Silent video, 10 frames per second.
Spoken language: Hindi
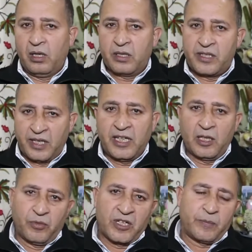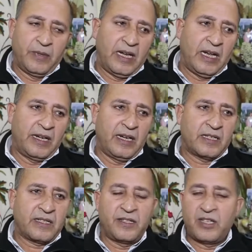श्रीनगर म्यूनसिपल
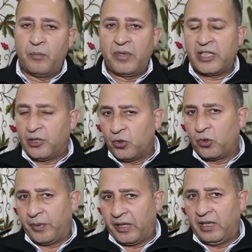एरियाज है जहाँ पर करोड़ रुपए